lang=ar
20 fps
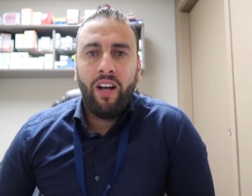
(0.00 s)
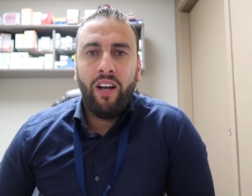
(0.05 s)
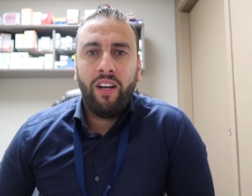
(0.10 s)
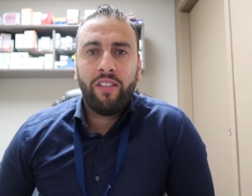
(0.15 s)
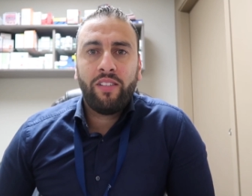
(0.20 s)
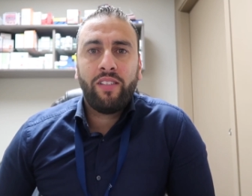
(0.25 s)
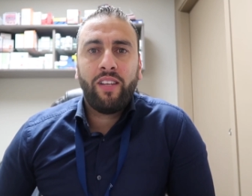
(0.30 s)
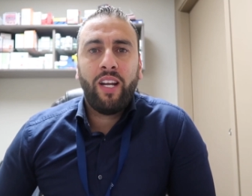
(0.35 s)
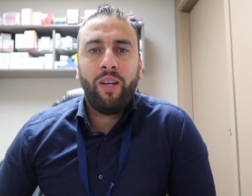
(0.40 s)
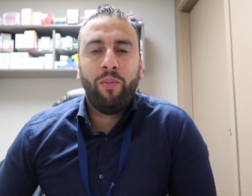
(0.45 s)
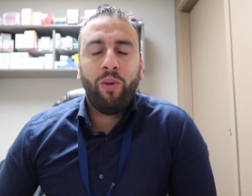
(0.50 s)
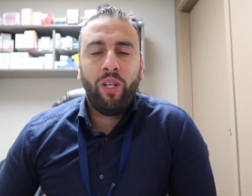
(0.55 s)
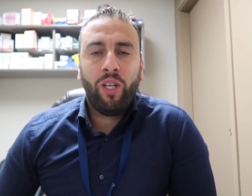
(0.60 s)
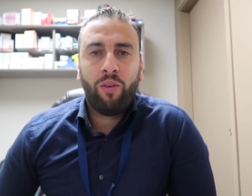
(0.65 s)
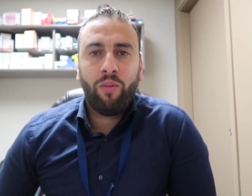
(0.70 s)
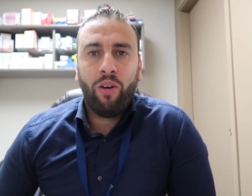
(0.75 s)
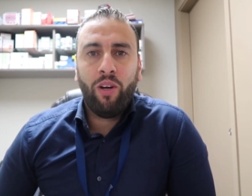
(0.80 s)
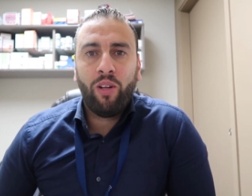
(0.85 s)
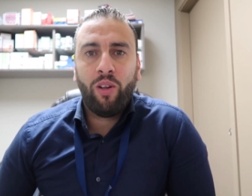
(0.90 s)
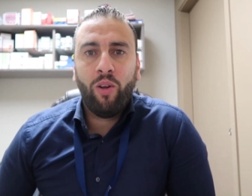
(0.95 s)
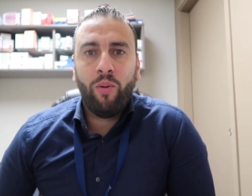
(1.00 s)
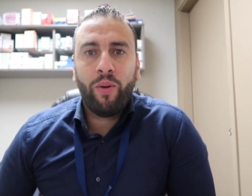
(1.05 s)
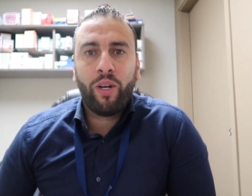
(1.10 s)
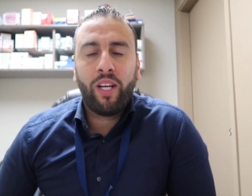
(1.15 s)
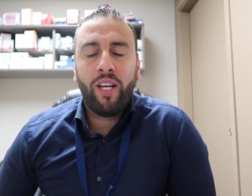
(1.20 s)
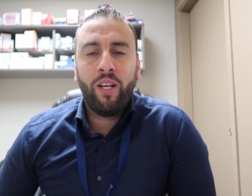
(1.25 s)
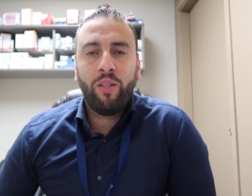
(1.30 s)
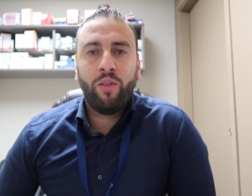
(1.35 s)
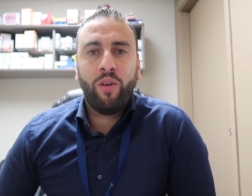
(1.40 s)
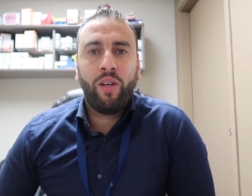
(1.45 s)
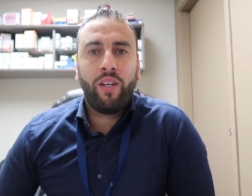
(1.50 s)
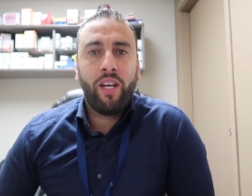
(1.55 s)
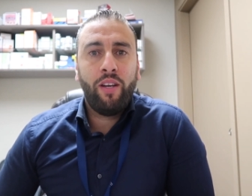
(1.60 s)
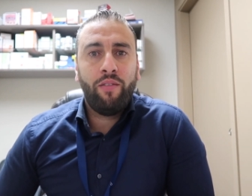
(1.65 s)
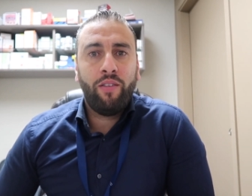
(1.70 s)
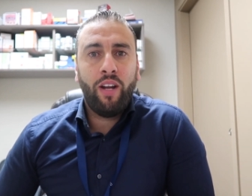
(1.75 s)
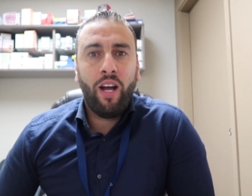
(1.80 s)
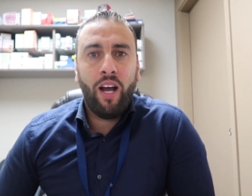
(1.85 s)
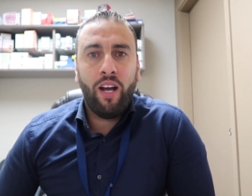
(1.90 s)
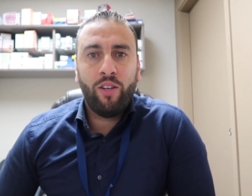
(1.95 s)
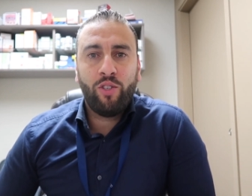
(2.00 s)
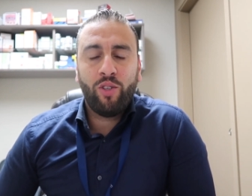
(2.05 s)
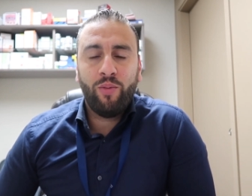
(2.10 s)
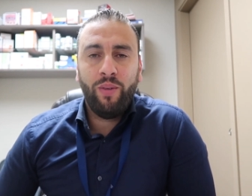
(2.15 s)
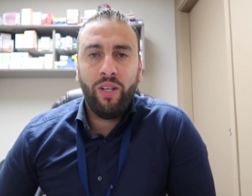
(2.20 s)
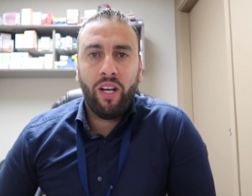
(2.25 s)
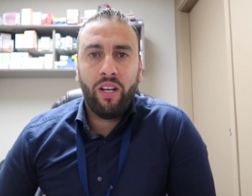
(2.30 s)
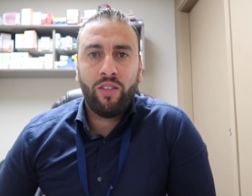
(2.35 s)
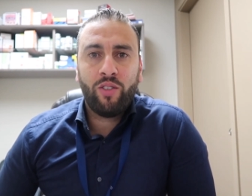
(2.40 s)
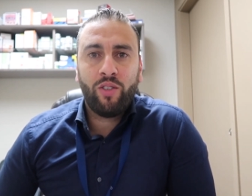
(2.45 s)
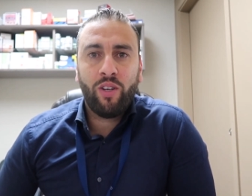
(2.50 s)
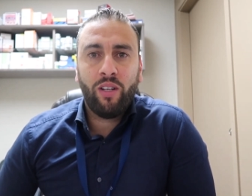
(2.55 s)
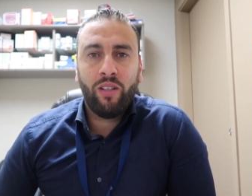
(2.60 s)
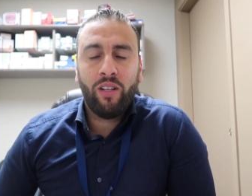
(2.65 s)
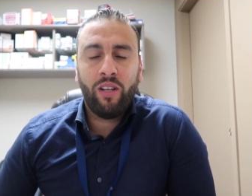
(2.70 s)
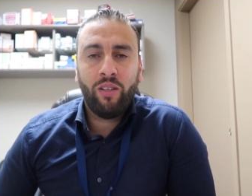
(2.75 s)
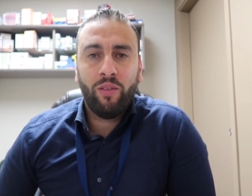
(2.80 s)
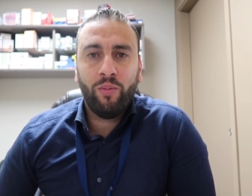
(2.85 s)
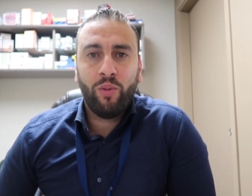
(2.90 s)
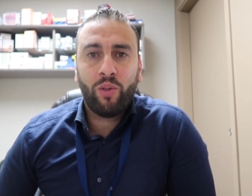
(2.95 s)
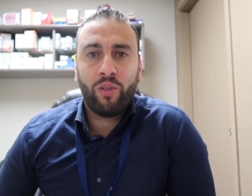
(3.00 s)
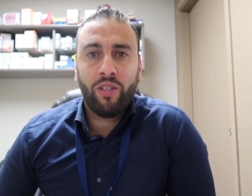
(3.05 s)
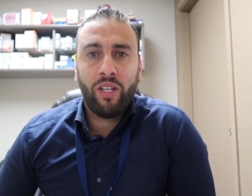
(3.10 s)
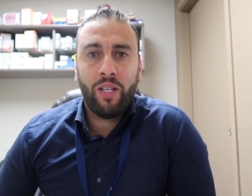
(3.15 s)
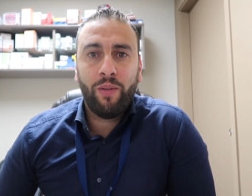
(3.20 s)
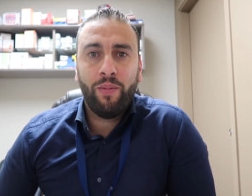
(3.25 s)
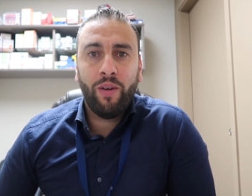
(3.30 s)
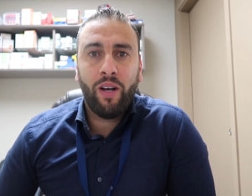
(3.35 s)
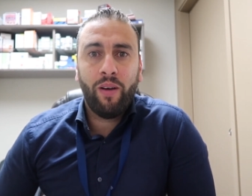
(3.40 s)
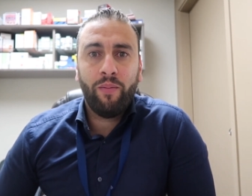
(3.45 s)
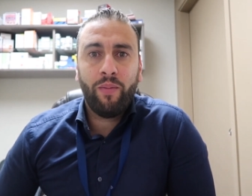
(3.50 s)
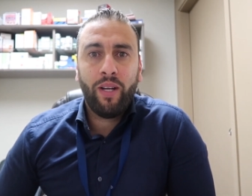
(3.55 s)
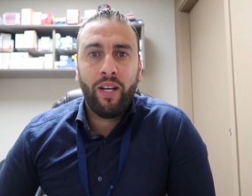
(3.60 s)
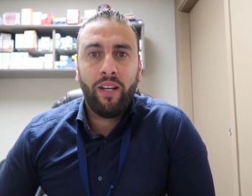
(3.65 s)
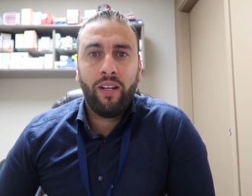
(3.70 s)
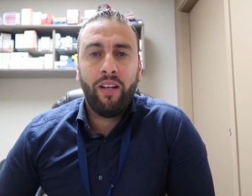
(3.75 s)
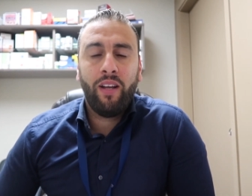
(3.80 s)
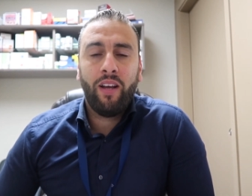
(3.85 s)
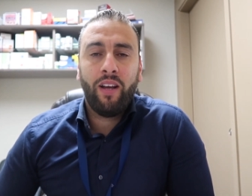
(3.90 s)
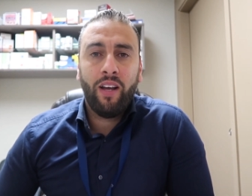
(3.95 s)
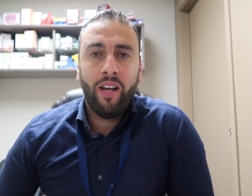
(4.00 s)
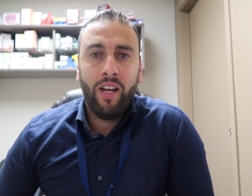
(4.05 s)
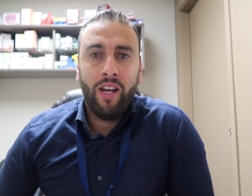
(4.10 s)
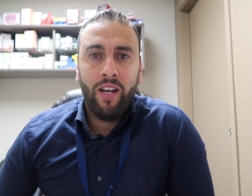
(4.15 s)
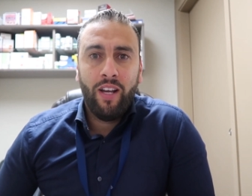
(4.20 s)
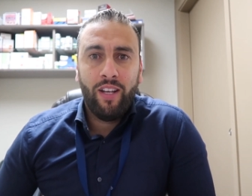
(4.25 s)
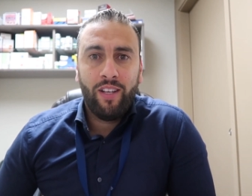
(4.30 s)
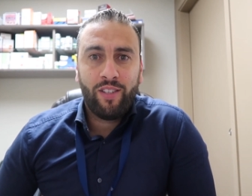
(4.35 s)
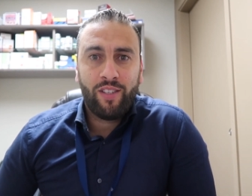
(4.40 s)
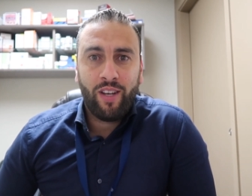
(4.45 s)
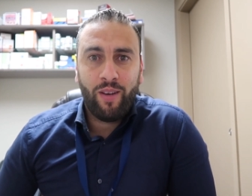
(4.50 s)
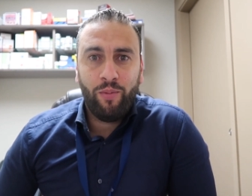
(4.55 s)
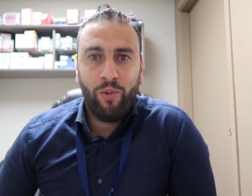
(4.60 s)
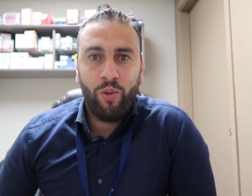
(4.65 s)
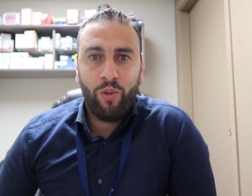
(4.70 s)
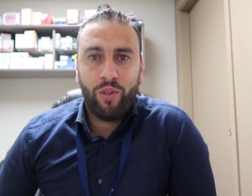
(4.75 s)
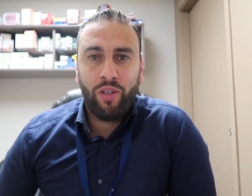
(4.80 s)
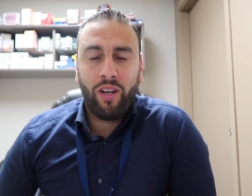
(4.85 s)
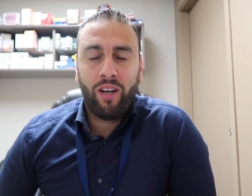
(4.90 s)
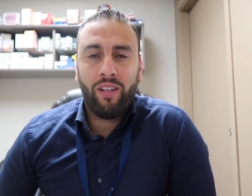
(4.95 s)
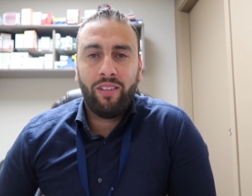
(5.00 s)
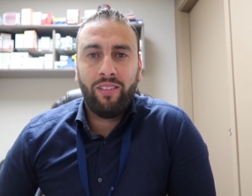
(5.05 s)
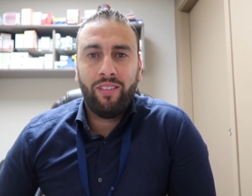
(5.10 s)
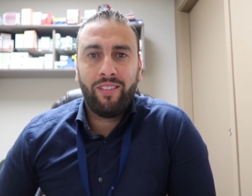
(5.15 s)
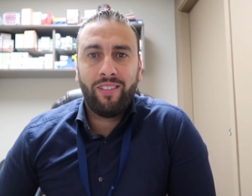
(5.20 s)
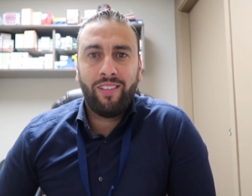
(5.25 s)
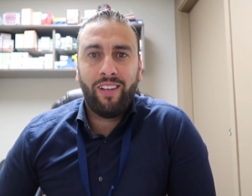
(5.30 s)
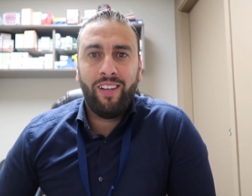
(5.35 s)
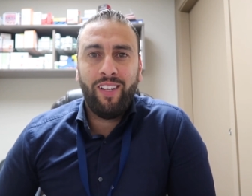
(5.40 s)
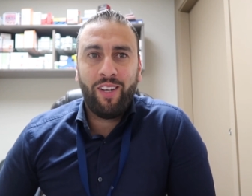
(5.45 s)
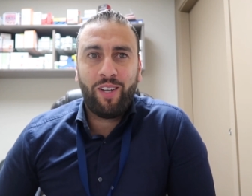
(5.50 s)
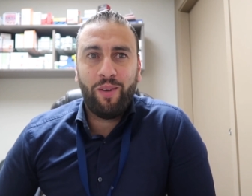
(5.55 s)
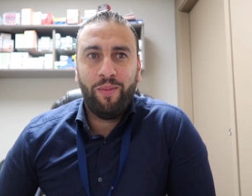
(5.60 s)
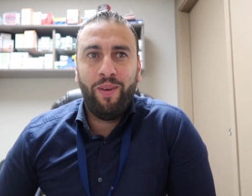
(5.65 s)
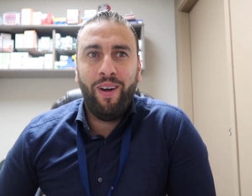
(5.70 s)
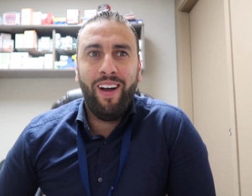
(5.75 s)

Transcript: السلام عليكم ورحمة الله وبركاته كيف الحال جميعا إن شاء الله الأمور طيبة مريقلة سامحونا غطسنا عليكم